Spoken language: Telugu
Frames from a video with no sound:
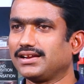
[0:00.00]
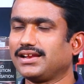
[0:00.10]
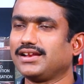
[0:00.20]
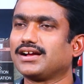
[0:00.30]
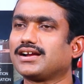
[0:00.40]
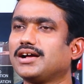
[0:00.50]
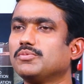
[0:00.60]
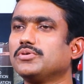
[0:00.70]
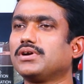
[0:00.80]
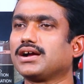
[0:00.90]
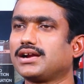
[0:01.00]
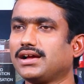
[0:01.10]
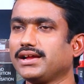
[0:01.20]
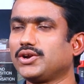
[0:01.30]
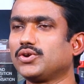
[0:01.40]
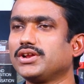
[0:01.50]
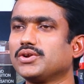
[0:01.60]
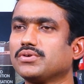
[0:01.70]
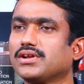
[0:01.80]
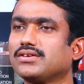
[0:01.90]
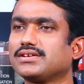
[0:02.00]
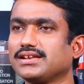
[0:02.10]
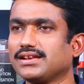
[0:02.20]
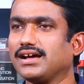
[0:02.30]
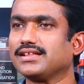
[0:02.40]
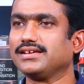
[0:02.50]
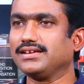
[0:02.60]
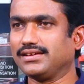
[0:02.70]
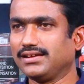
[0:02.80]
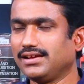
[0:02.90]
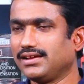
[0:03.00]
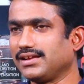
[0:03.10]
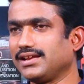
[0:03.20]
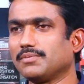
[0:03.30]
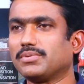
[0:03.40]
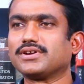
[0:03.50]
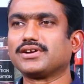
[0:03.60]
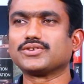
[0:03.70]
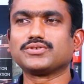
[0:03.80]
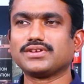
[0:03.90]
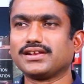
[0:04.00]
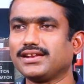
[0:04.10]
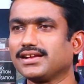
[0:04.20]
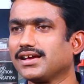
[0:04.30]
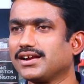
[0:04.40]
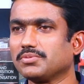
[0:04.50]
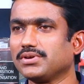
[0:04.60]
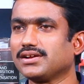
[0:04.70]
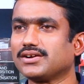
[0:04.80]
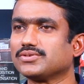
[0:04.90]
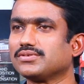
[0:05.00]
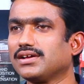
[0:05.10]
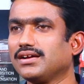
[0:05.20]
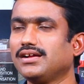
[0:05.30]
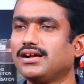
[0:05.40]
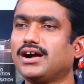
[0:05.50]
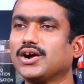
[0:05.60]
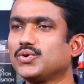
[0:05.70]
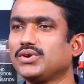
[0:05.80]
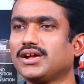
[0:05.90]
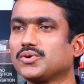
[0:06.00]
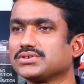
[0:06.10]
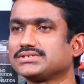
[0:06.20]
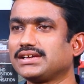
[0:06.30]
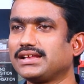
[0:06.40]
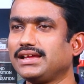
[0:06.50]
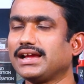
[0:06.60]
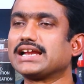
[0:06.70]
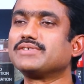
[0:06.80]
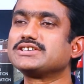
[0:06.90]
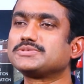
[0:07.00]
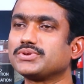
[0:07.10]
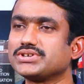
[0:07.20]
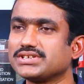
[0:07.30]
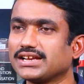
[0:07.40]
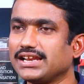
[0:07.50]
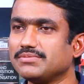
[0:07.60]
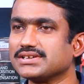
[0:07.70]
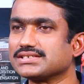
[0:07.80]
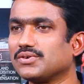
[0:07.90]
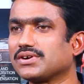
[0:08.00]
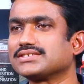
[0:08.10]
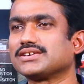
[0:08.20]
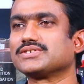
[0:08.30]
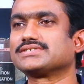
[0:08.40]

నేను అక్కడ ఆ భూమి అక్కడ ఆ ఇంట్లో నేను ఉన్నాను అది నాదే నేనే పన్ను కడుతున్నా నేనే కరెంటు బిల్లు కడుతున్నా హక్కులు నాకు వస్తాయని అడ్వర్స్ పొజిషన్ క్లెయిమ్ చేసే అవకాశాలు